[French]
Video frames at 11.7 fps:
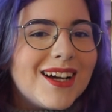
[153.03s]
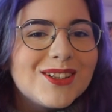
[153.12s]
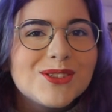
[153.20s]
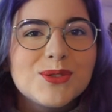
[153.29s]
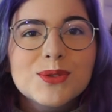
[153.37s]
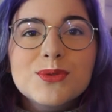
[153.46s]

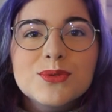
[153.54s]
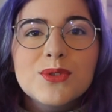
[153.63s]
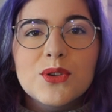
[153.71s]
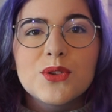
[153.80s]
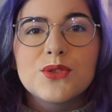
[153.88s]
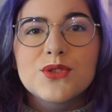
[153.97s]
Euh, du coup
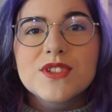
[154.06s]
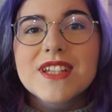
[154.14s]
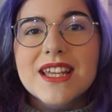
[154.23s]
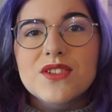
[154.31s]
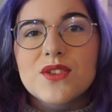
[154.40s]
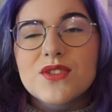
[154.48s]
euh,
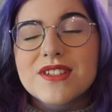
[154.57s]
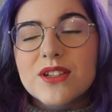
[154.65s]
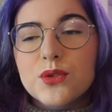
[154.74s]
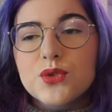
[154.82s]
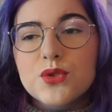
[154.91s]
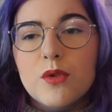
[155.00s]
15 de
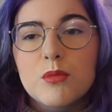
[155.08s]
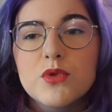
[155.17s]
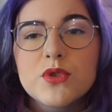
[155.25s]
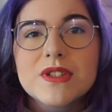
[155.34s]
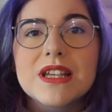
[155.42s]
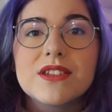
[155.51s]
0 je trouve en
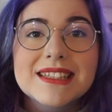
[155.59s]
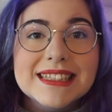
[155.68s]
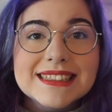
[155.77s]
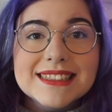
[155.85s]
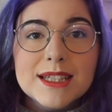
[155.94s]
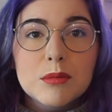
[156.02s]
plus que c'est une
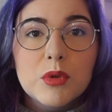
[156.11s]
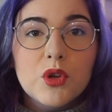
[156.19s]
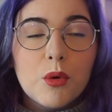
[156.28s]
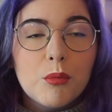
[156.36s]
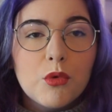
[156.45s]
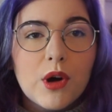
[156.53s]
très très
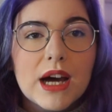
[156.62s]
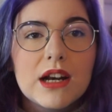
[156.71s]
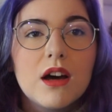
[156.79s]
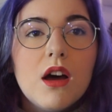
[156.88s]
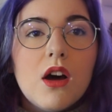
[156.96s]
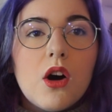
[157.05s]
bonne morale.